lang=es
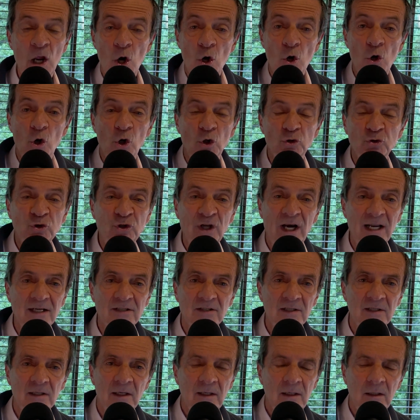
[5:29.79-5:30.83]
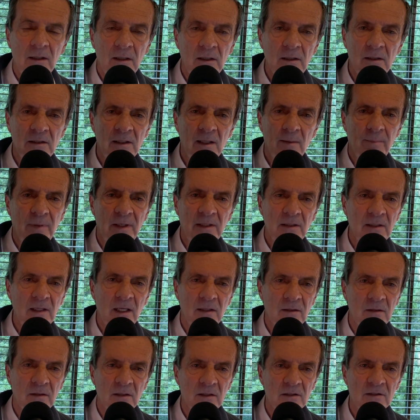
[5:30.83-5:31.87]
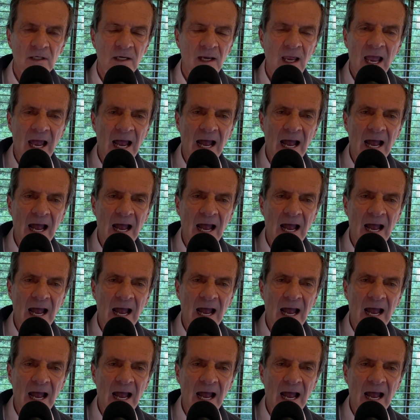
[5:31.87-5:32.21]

Los tres independientes,